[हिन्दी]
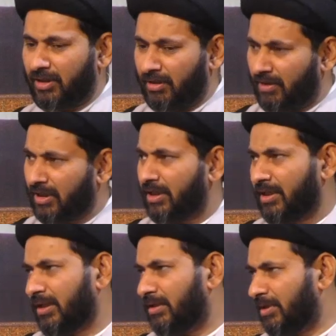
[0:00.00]
दवा
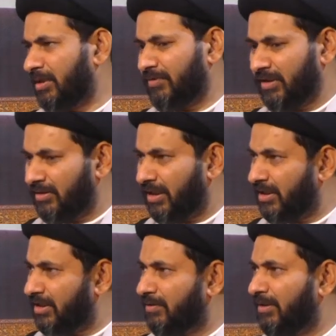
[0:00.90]
खाना ये हमारा फरीज़ा है
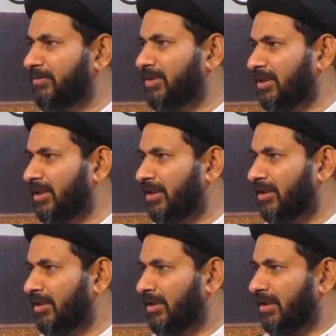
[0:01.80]
लेकिन दवा भी जरिया
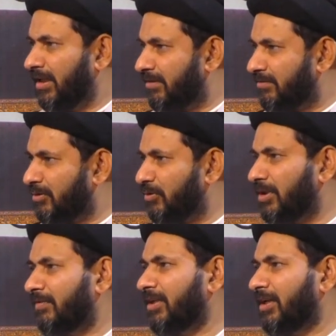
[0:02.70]
है असल तो
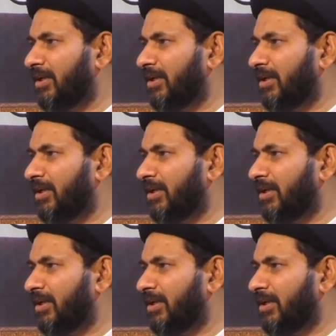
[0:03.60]
खुदावंद